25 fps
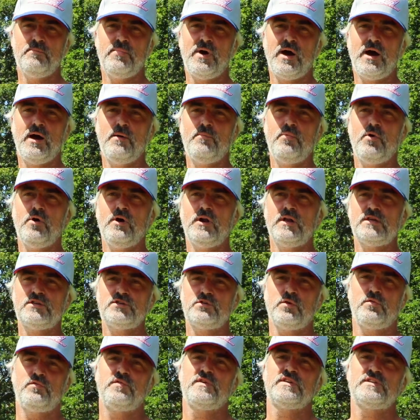par rapport à la
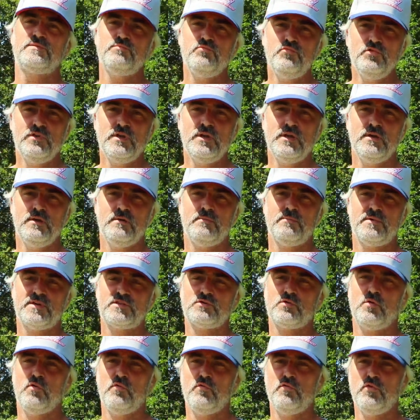surface mouillée,
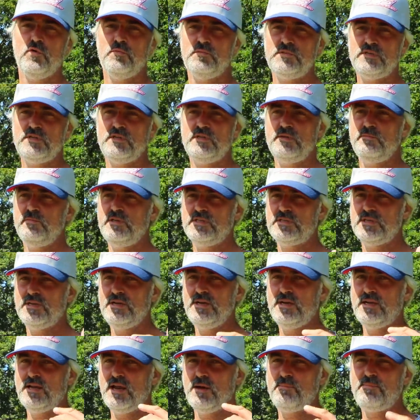parce qu'on veut
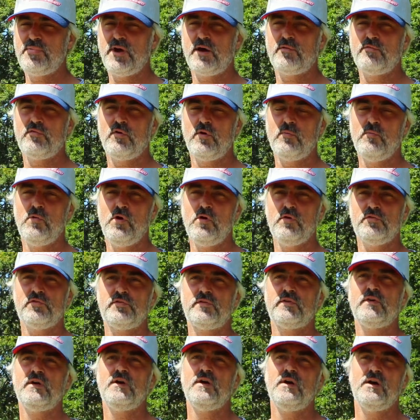optimiser la
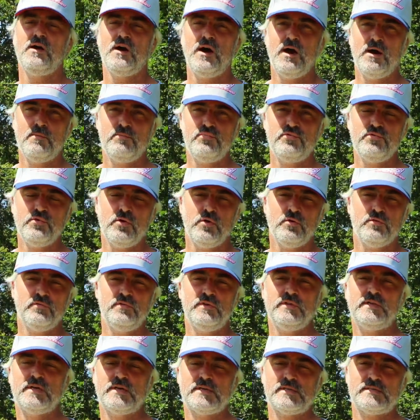performance à plus grande
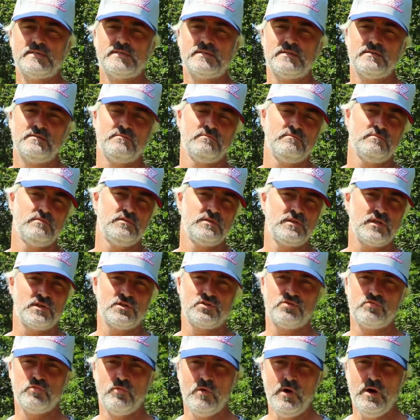vitesse. C'est un
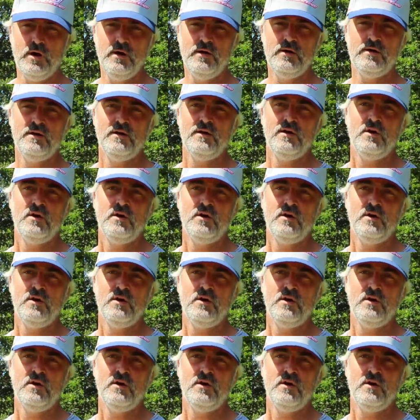choix.